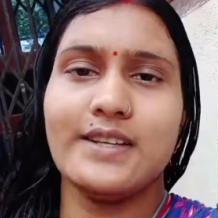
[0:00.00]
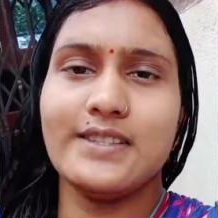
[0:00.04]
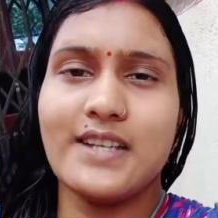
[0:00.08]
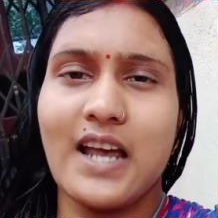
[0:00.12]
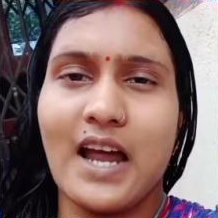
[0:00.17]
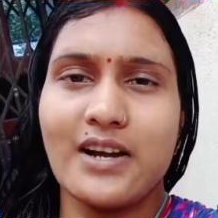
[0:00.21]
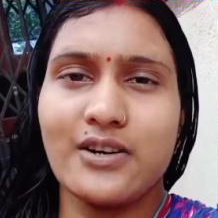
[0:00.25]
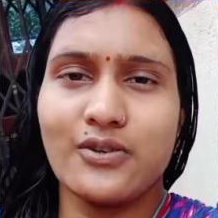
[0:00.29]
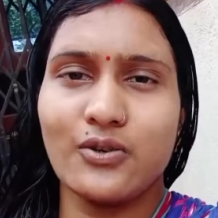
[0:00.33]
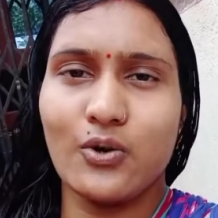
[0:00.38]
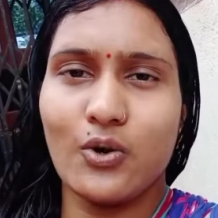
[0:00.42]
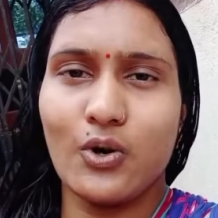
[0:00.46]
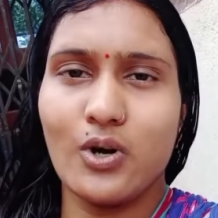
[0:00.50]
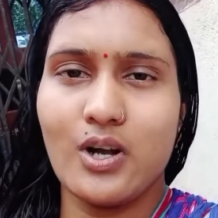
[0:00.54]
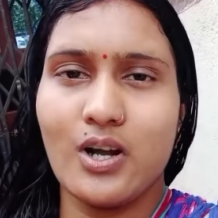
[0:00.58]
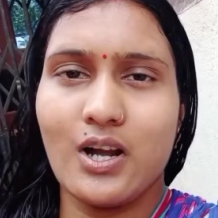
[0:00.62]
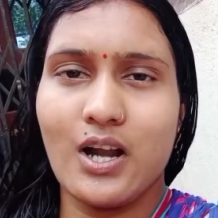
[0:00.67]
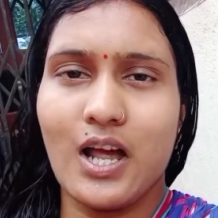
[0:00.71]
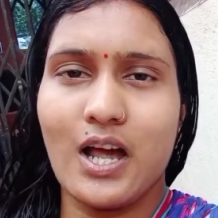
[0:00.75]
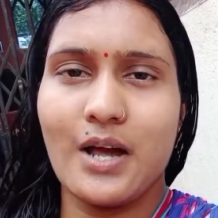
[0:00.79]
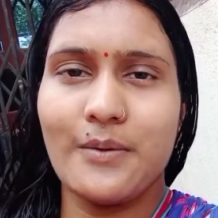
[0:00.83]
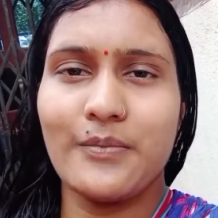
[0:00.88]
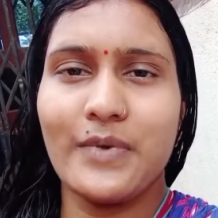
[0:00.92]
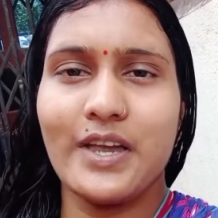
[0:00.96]
চান
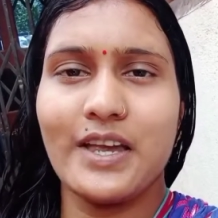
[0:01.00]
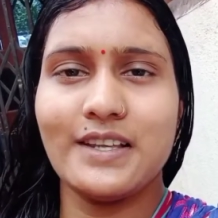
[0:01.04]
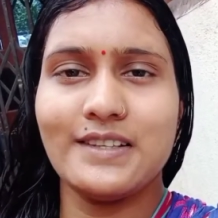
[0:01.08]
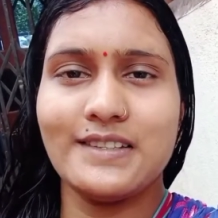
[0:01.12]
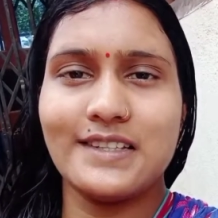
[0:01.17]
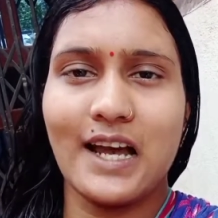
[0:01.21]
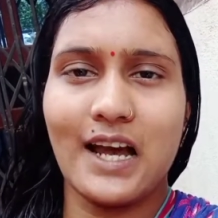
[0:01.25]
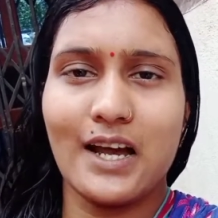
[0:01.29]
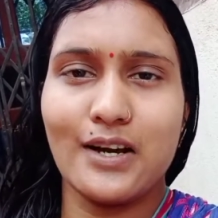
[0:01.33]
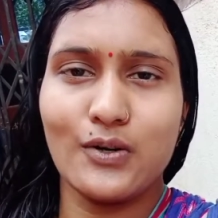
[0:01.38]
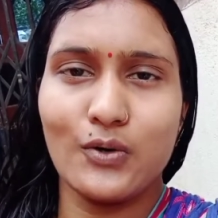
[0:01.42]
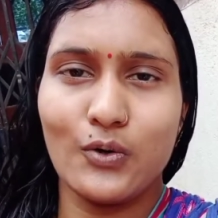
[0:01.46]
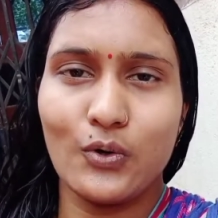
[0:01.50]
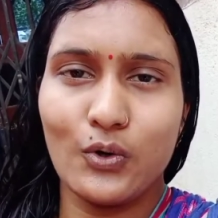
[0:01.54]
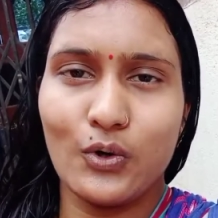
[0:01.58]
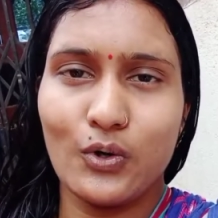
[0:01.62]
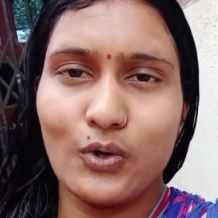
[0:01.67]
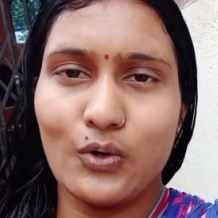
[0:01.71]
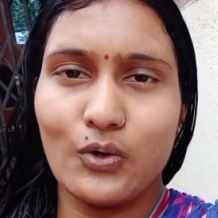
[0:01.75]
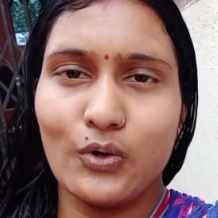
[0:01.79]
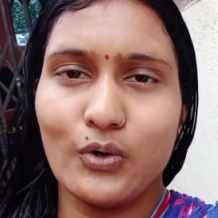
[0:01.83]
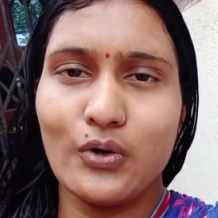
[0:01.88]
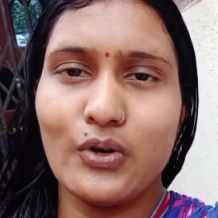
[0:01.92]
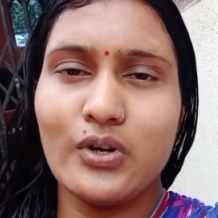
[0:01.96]
করলাম এই চান
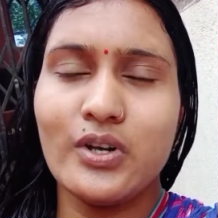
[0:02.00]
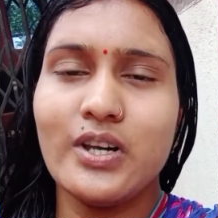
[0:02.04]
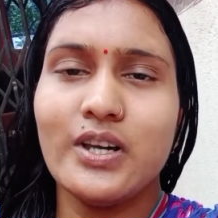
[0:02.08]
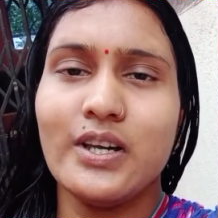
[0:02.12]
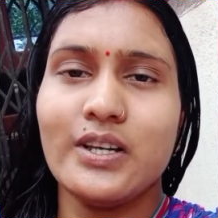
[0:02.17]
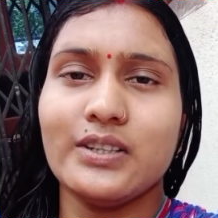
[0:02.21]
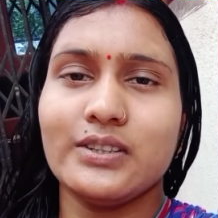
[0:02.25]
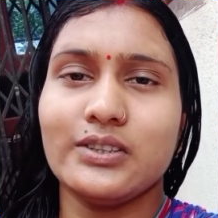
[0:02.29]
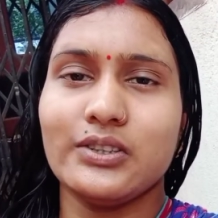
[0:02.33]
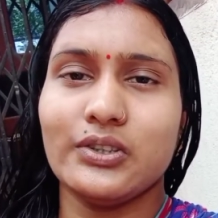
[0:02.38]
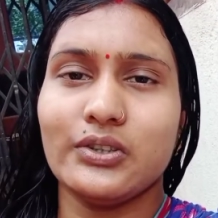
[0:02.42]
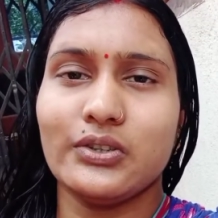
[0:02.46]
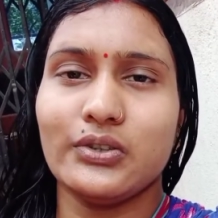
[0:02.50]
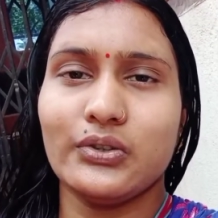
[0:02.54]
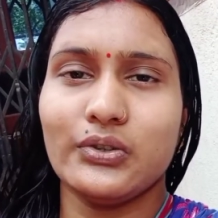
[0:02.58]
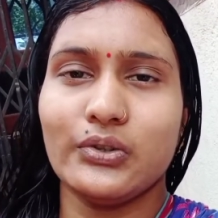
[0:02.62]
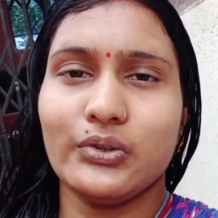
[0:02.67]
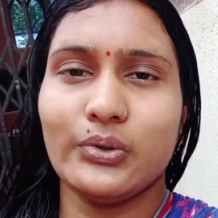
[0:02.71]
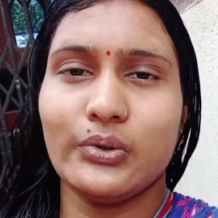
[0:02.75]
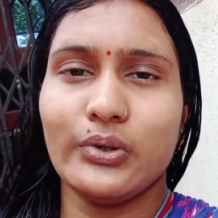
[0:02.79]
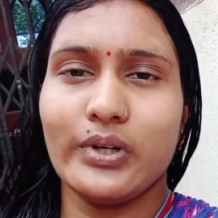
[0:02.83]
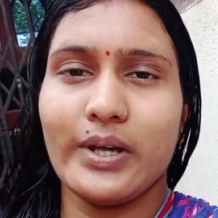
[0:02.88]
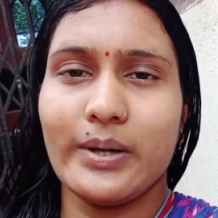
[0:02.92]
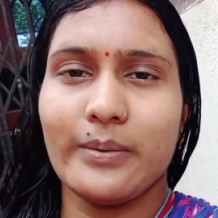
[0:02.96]
হলো তো
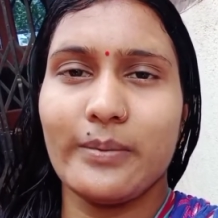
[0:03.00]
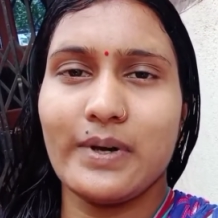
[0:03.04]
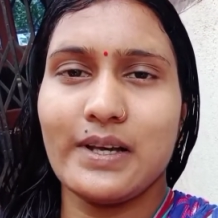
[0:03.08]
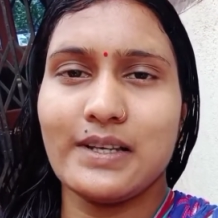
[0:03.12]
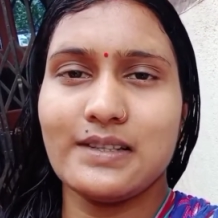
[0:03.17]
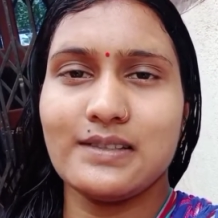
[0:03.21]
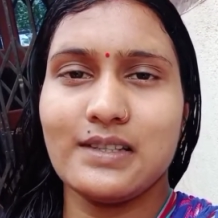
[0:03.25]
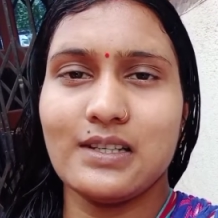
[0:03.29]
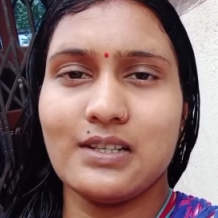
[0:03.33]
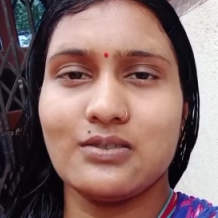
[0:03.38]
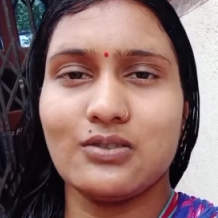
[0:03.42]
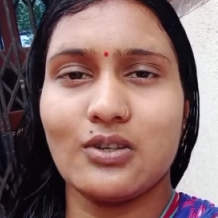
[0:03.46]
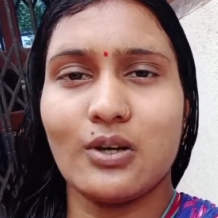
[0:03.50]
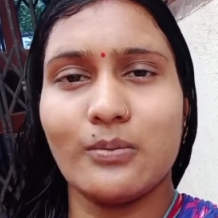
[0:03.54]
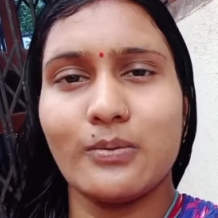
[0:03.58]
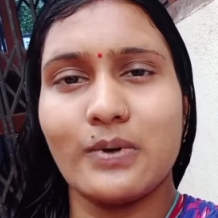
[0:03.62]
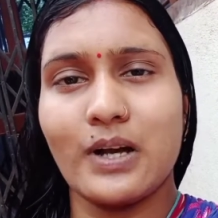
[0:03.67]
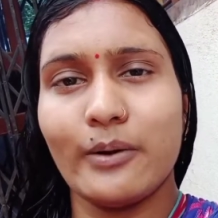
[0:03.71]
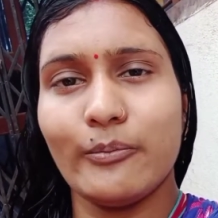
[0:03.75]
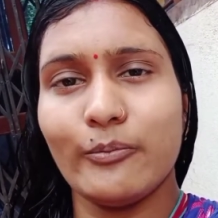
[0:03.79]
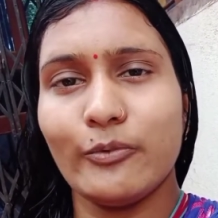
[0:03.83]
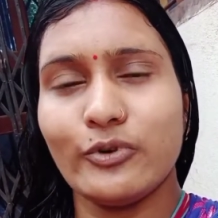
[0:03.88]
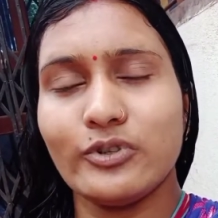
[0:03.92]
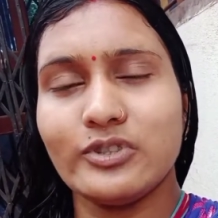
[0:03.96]
এবার সেই সব
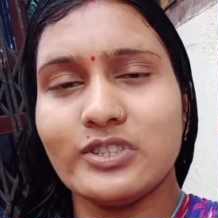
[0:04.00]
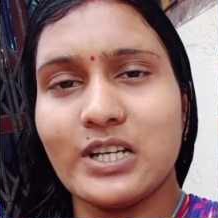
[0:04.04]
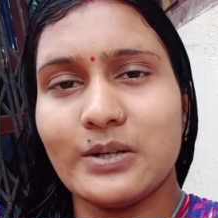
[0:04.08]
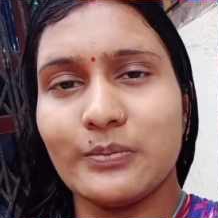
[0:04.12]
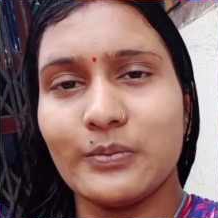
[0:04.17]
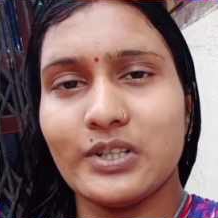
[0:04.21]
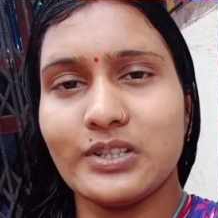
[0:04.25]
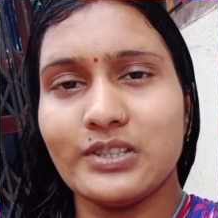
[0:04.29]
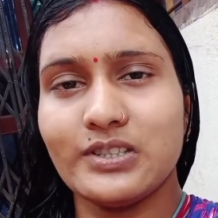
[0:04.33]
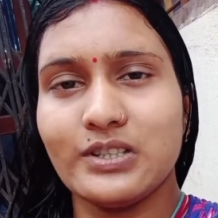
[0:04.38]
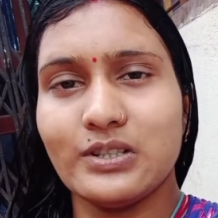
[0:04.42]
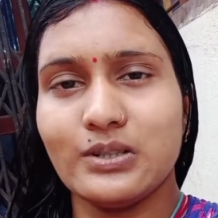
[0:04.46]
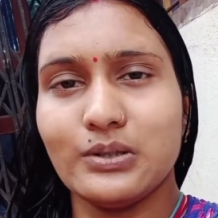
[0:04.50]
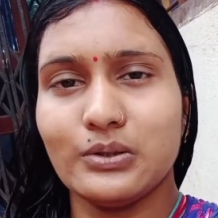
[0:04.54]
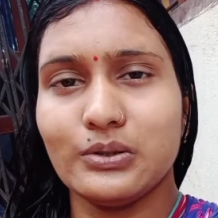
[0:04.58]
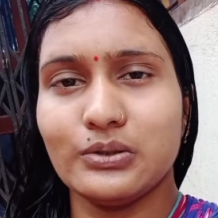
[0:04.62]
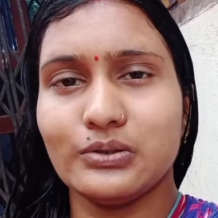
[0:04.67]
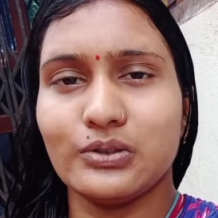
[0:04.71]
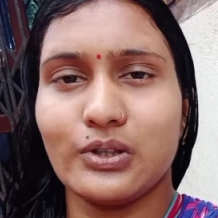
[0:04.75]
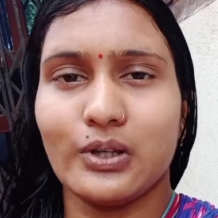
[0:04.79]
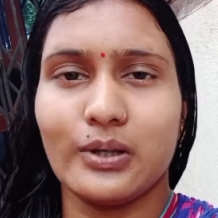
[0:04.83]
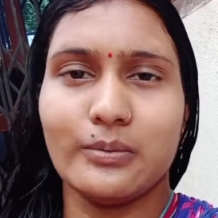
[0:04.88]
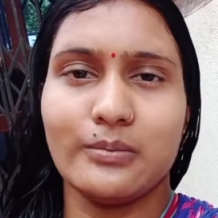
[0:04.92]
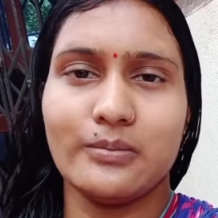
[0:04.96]
কাপড় জামা ছিল
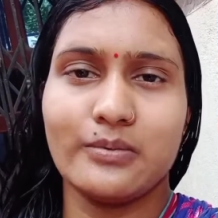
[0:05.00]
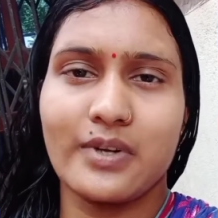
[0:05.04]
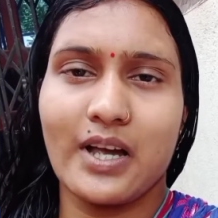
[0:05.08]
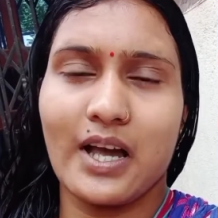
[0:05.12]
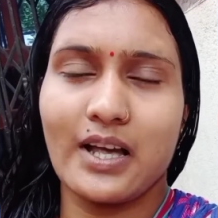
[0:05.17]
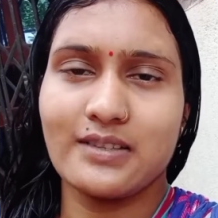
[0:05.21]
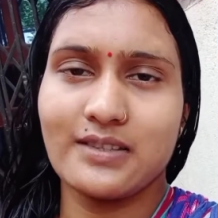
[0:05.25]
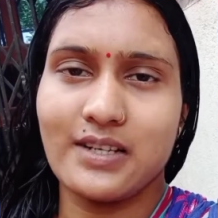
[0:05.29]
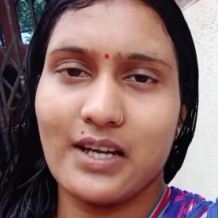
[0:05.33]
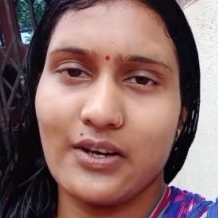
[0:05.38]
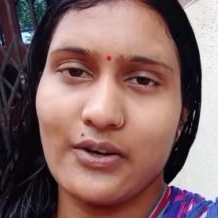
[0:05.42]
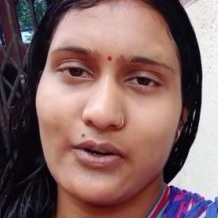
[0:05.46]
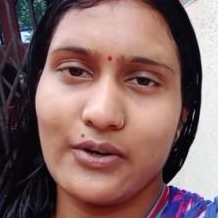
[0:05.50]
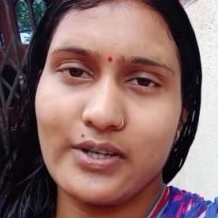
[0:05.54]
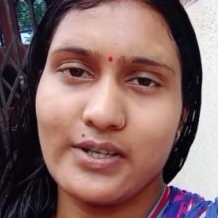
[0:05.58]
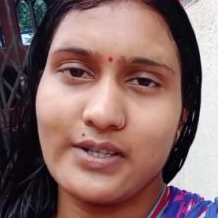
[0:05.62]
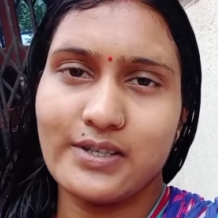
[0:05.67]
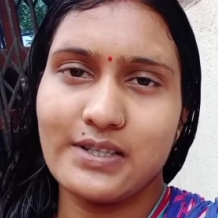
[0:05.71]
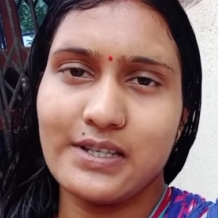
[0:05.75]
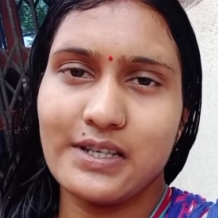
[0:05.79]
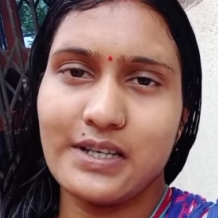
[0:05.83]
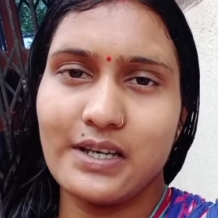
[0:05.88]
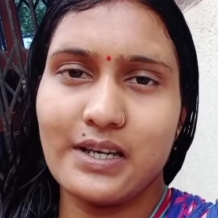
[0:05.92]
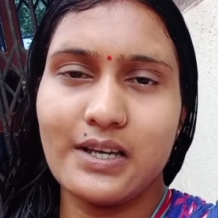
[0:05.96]
সব কাঁচা
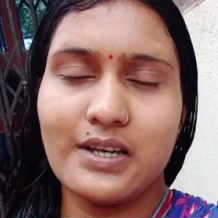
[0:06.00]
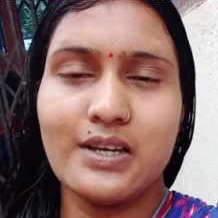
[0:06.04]
হয়েছে